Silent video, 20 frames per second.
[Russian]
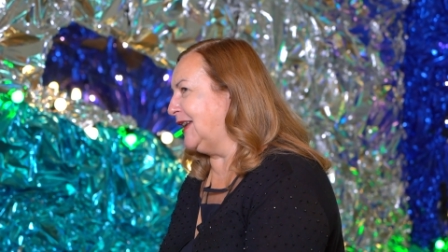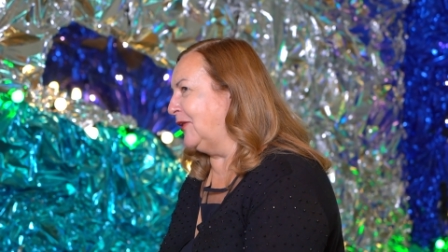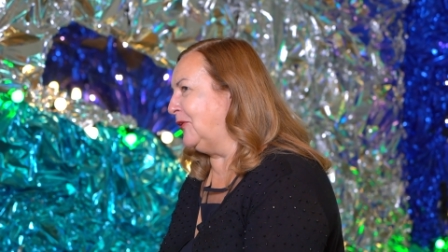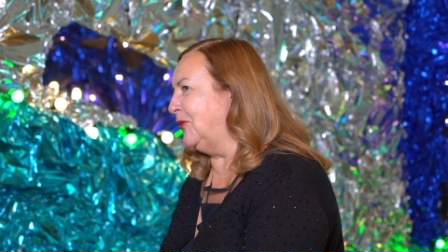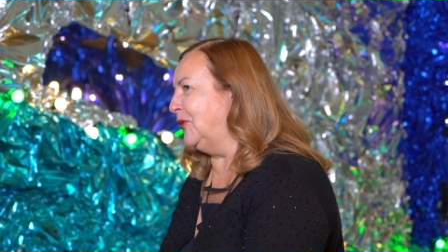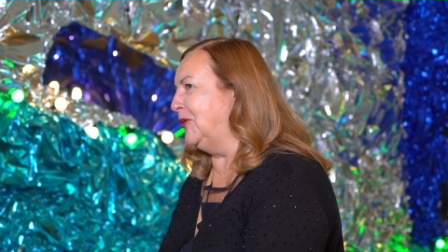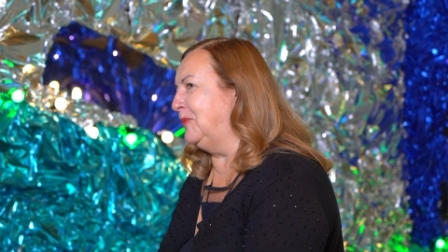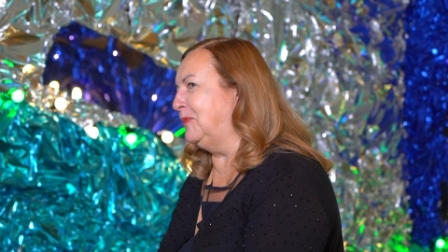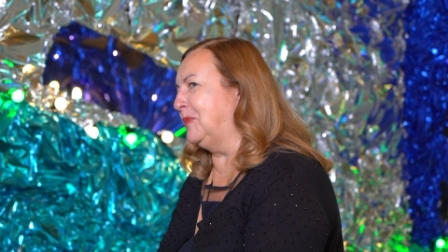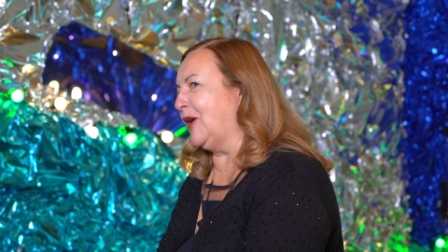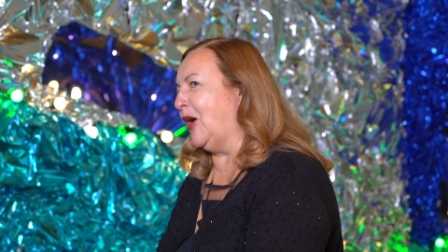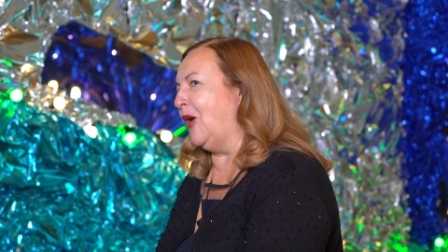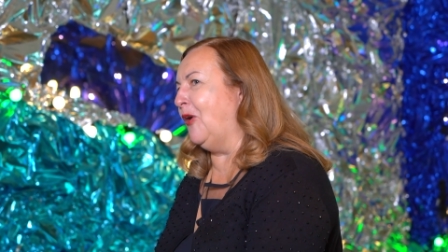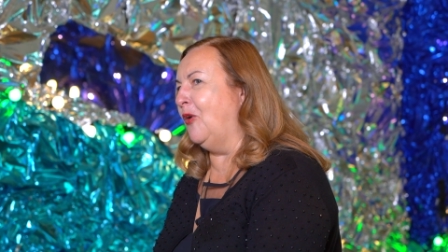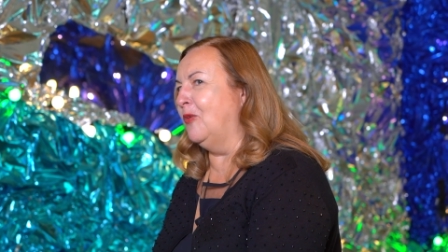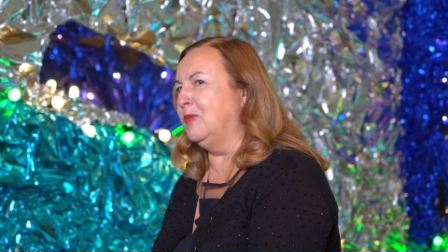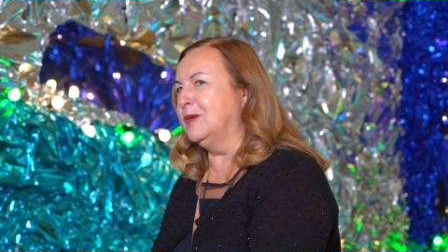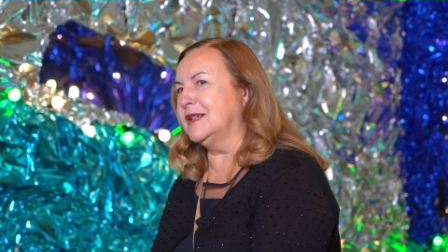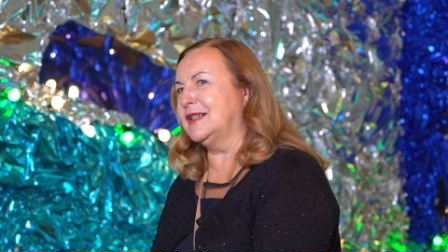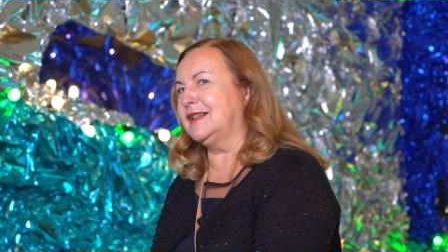такой
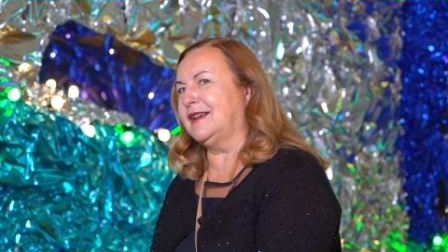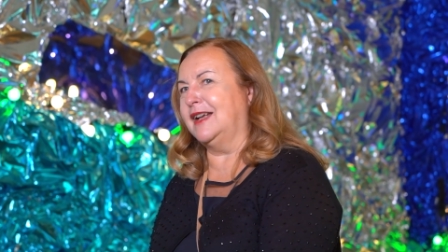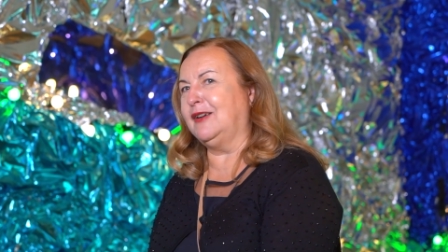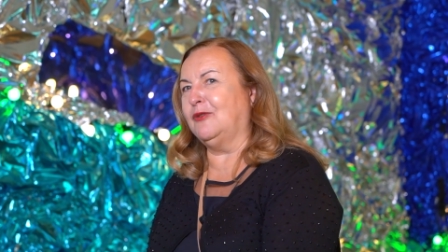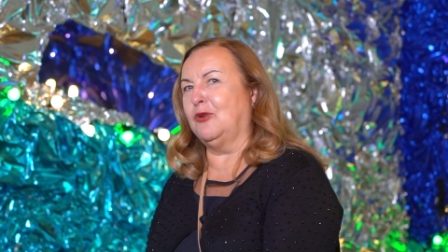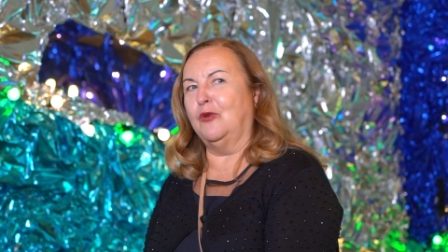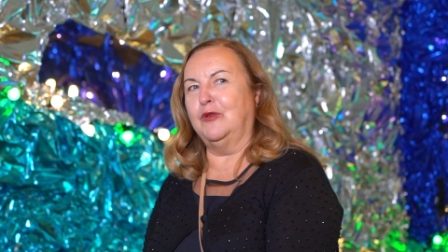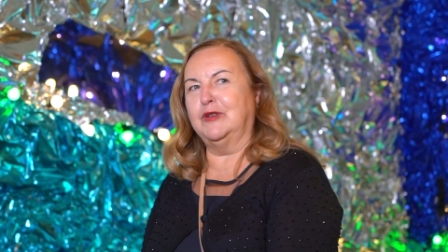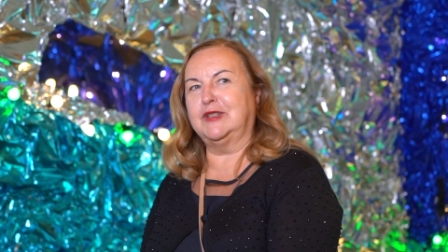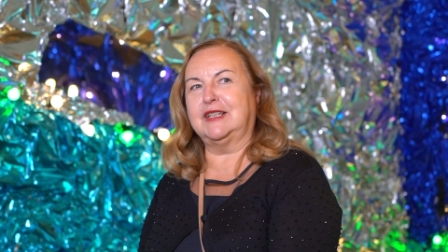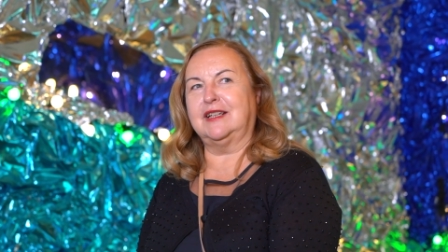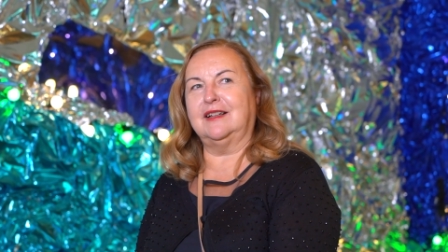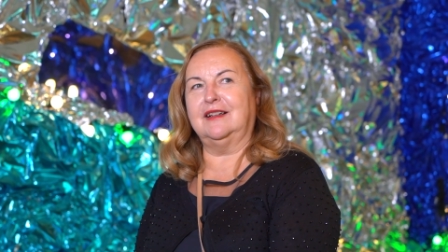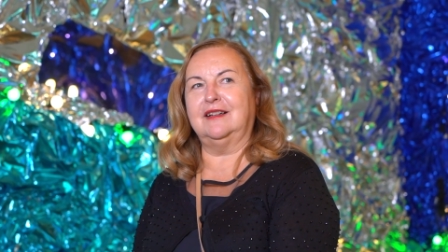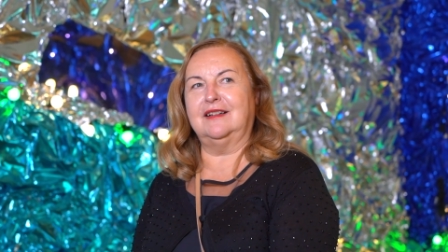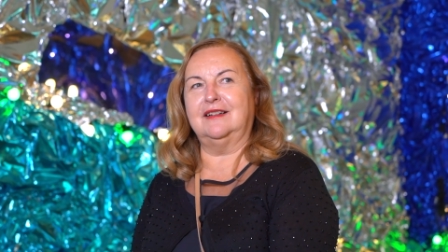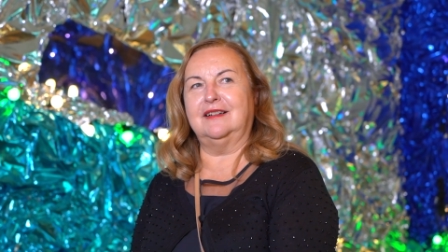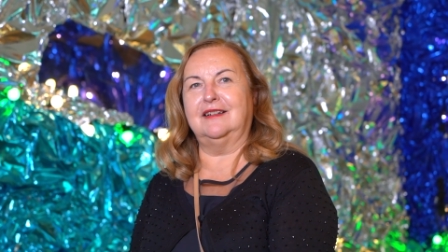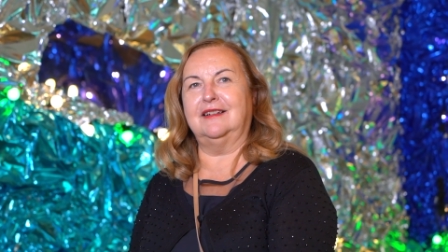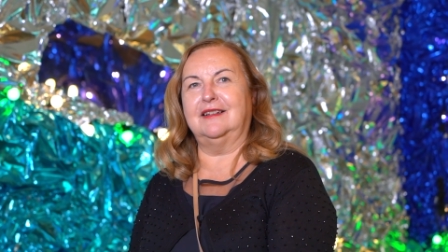прообраз
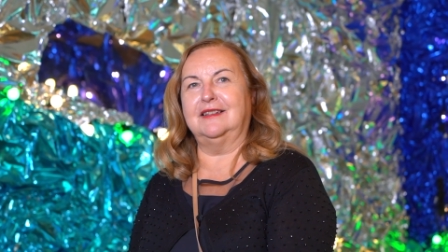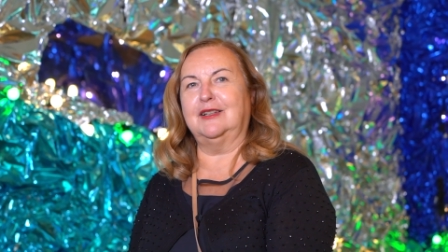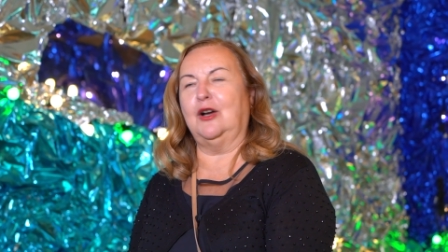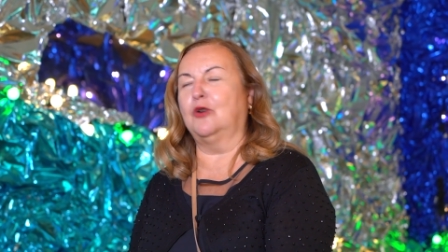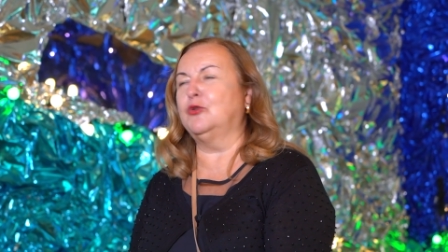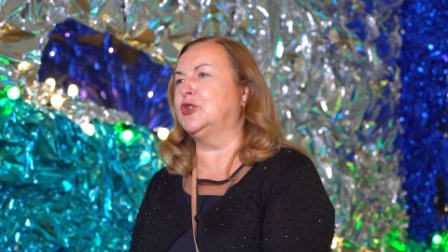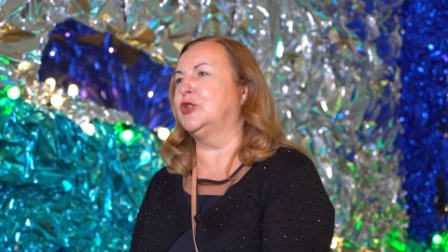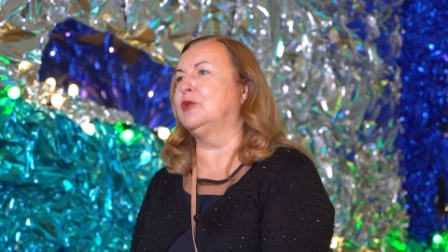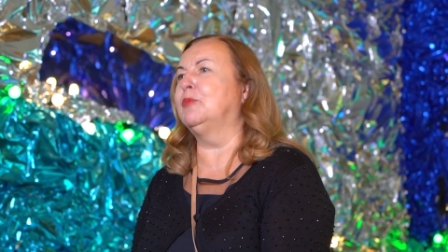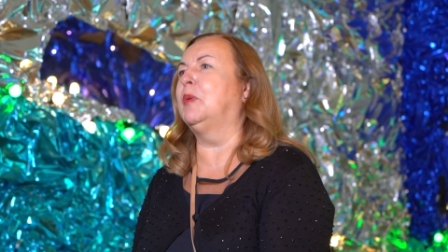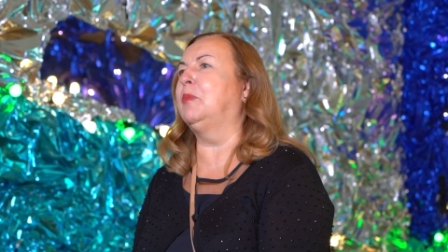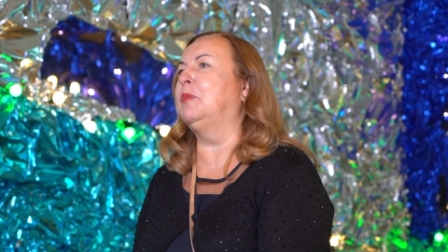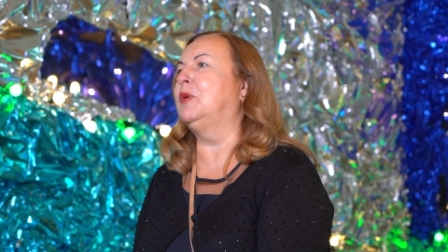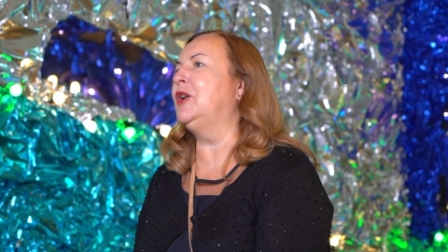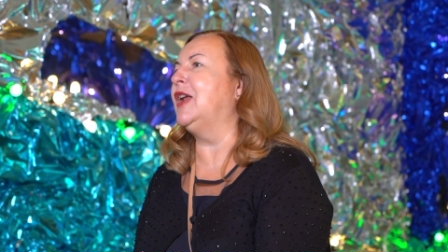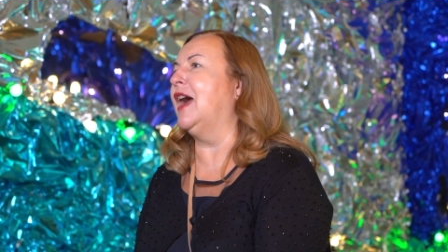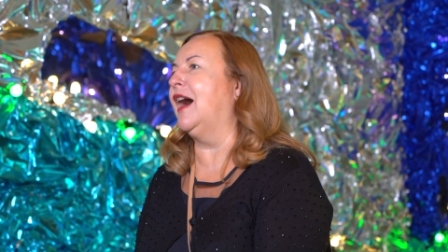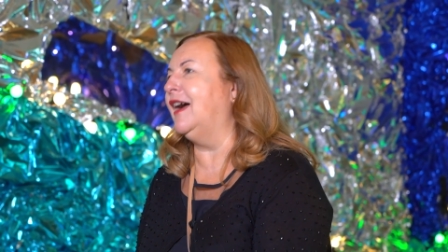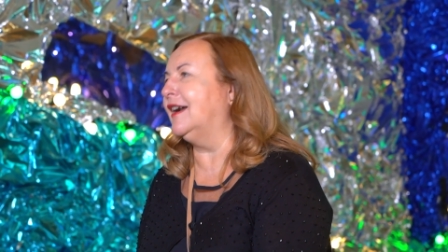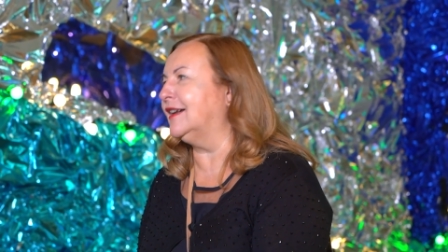какого-то
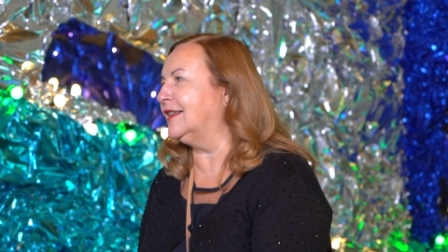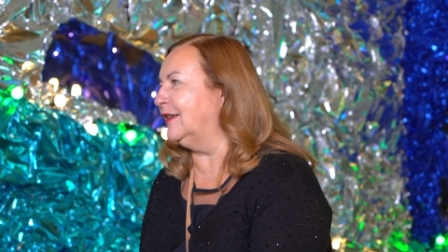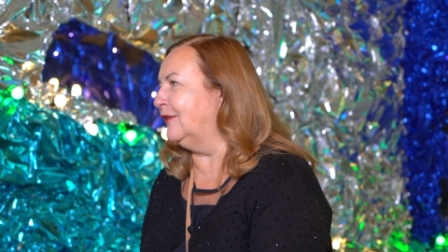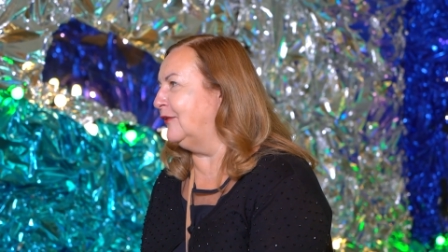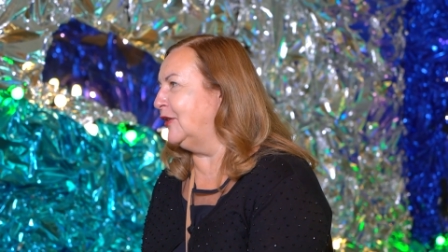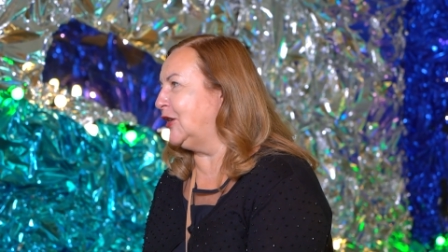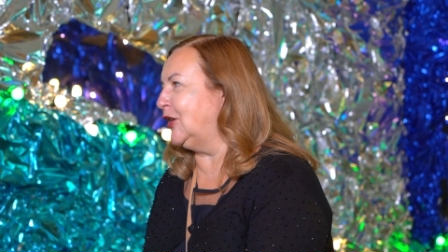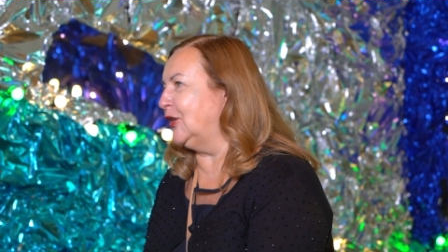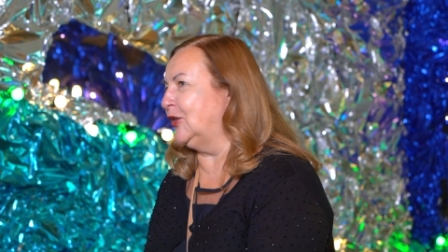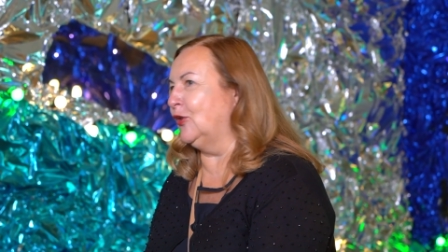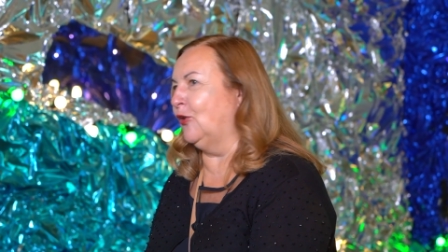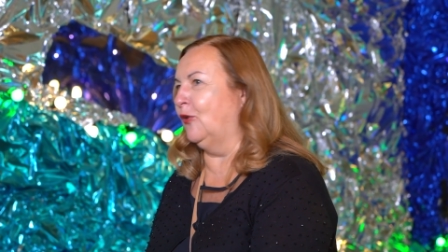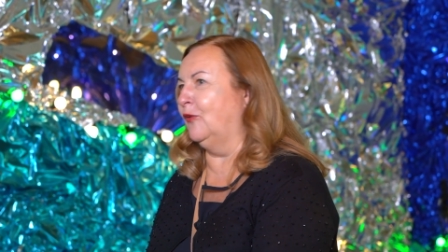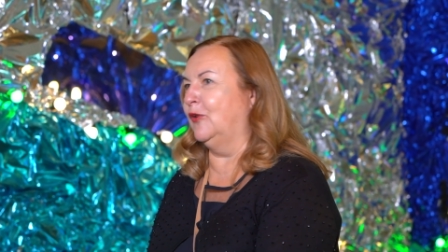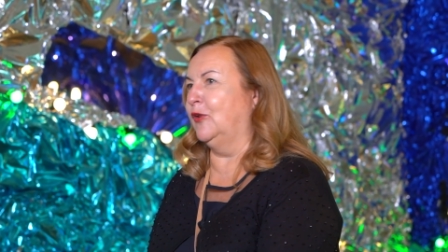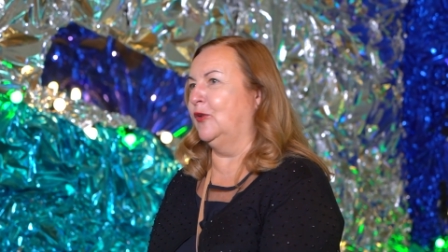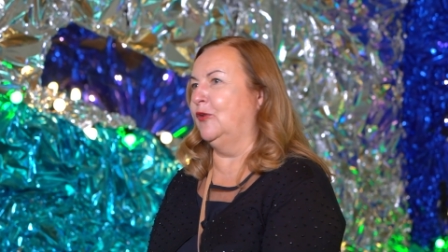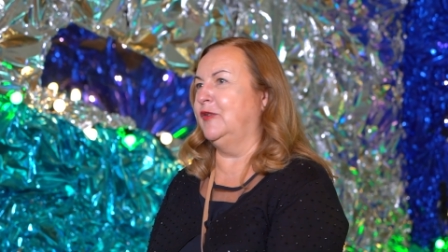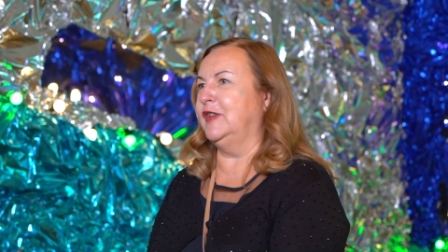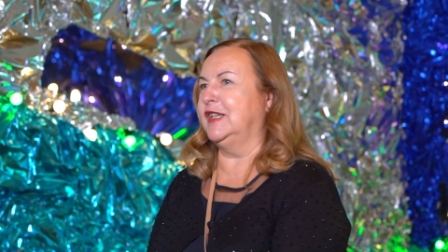научно-популярного
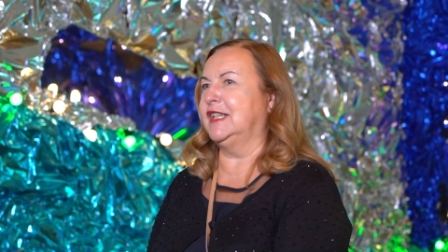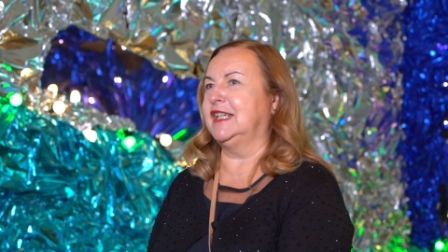кино.